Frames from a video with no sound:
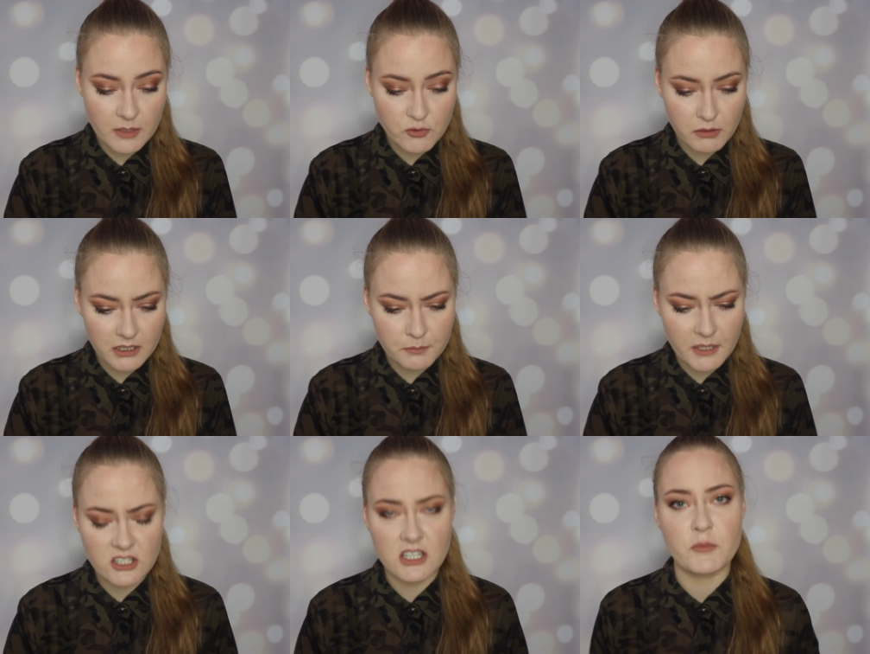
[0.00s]
co na przykład
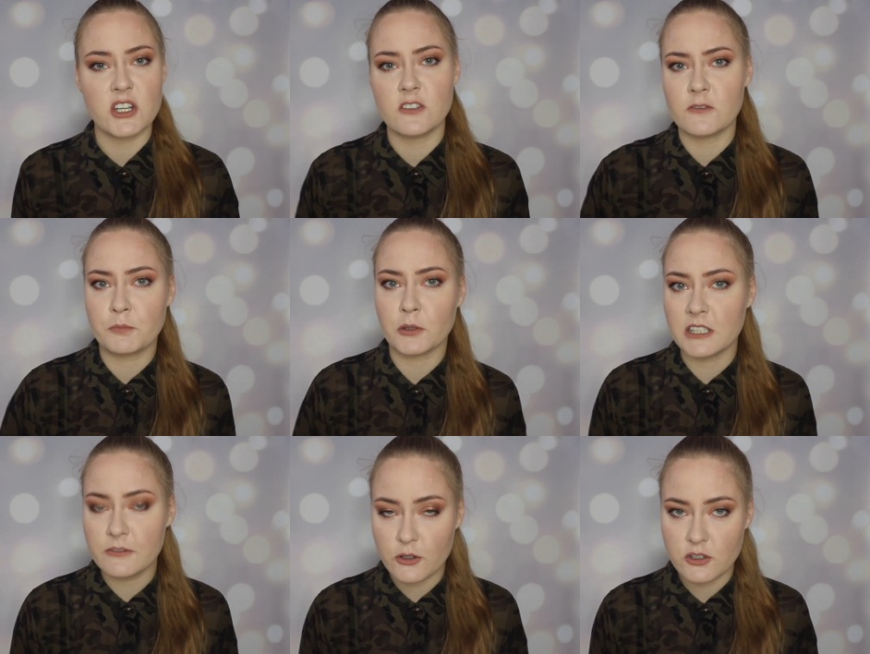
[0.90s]
będzie
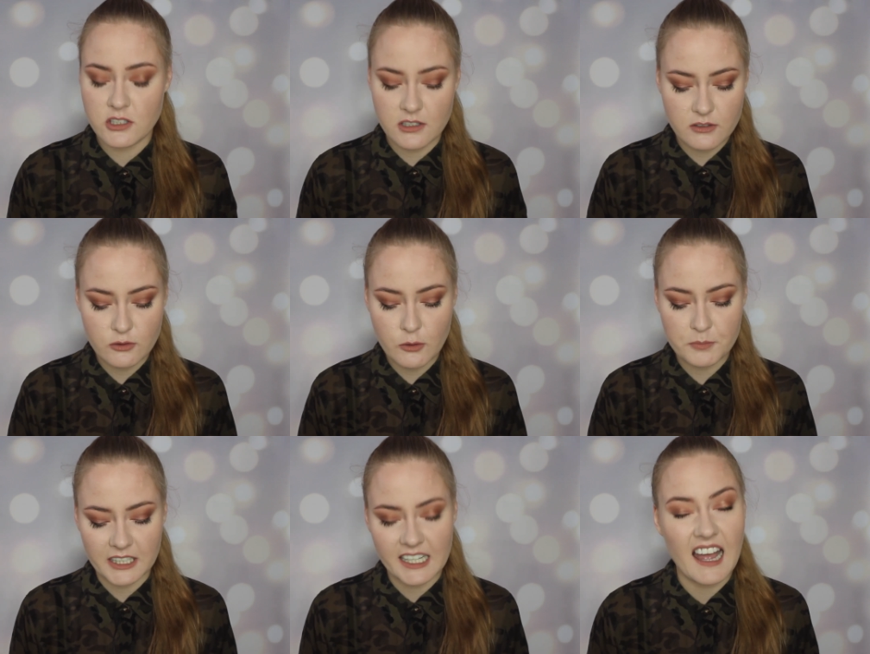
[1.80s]
przeciwpotliwości
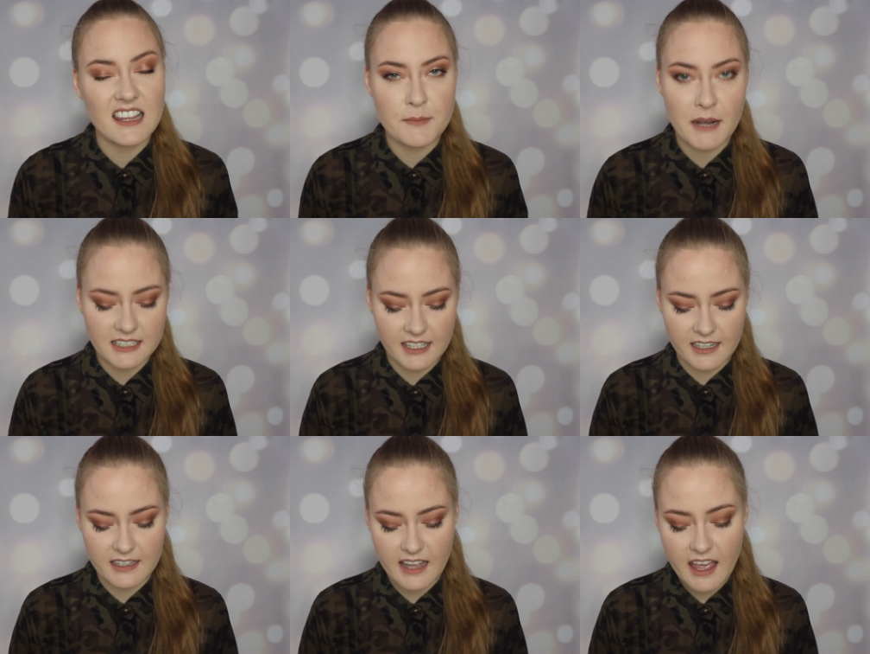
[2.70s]
stóp, takie
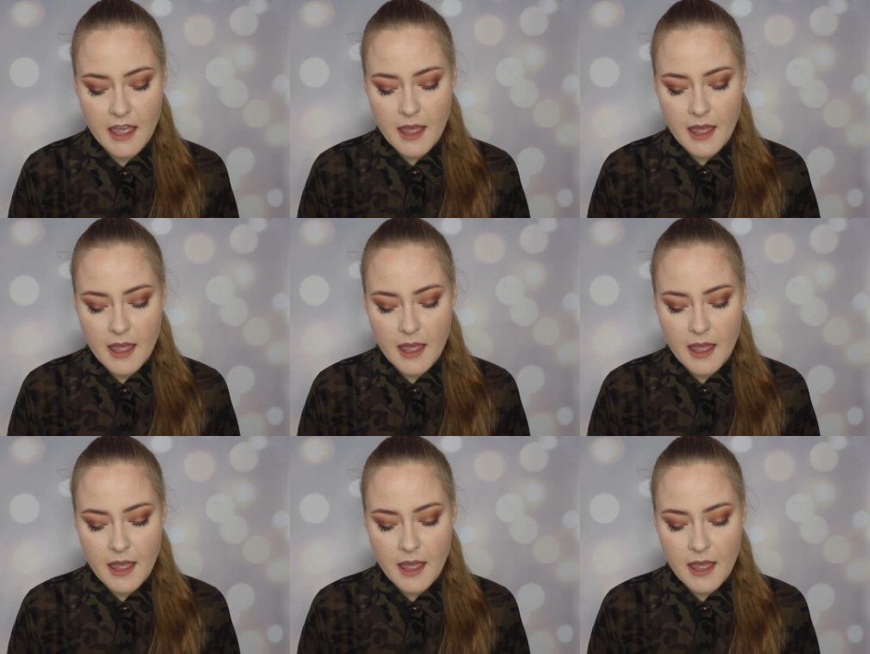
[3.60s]
antybakteryjne.